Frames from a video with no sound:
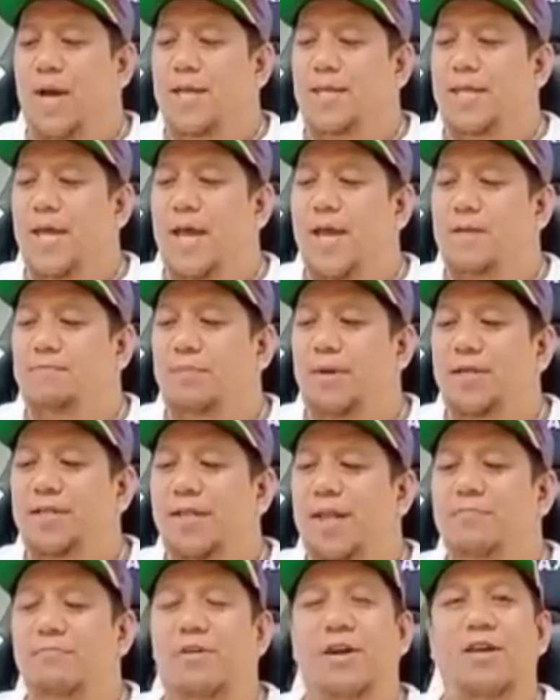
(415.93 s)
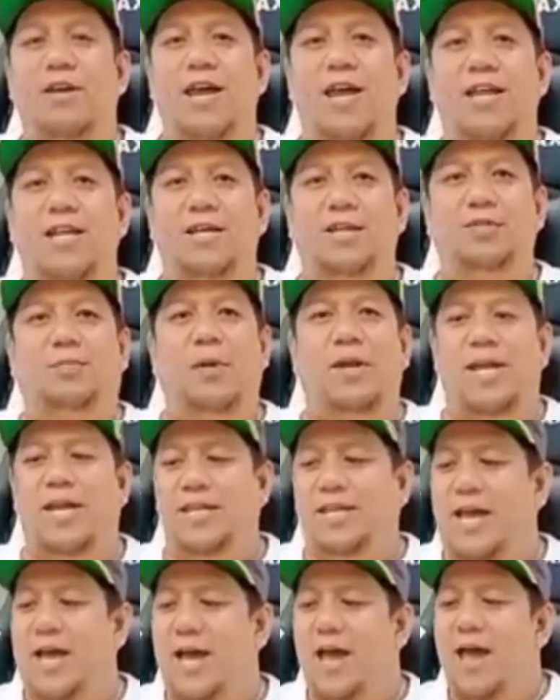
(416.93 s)
Dahil birthday mo ngayon, Elias
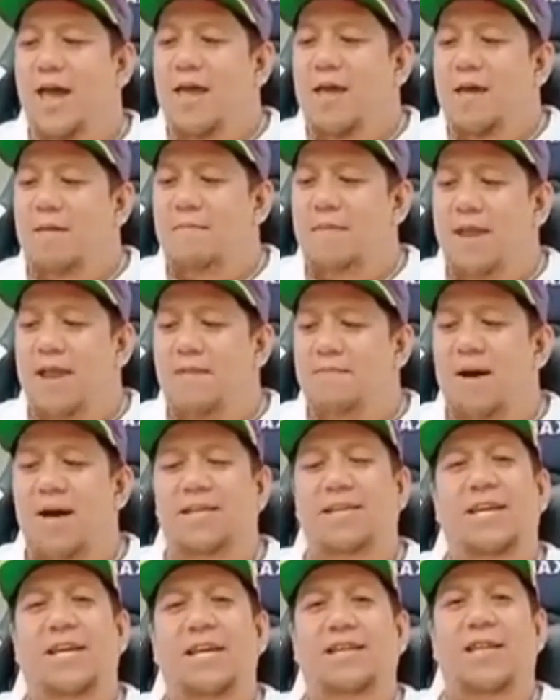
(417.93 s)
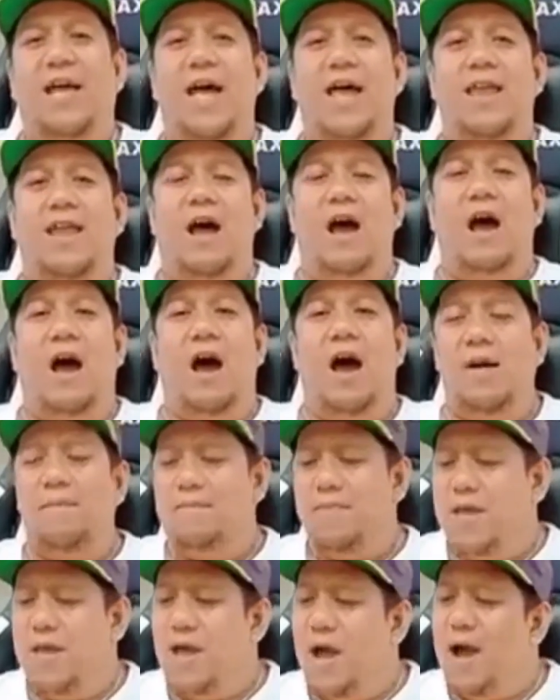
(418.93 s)
Pineda, binabati kita ng
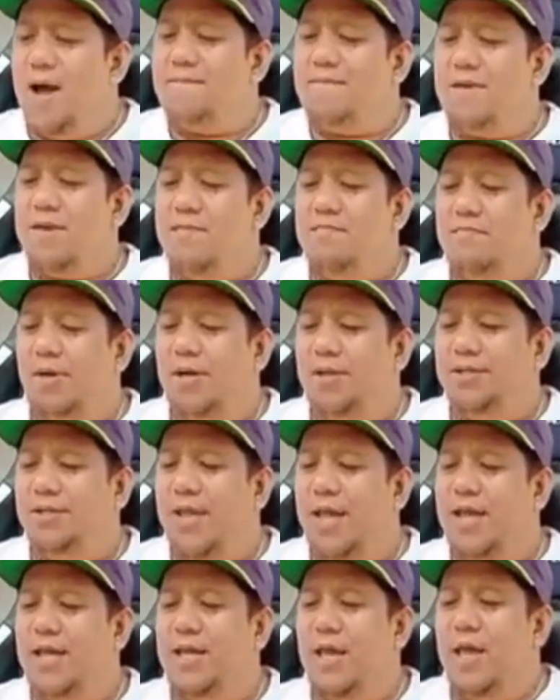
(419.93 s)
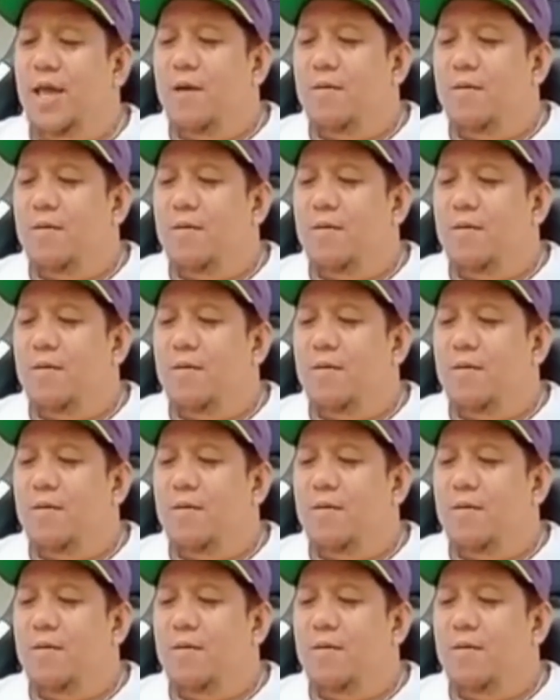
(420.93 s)
happy, happy birthday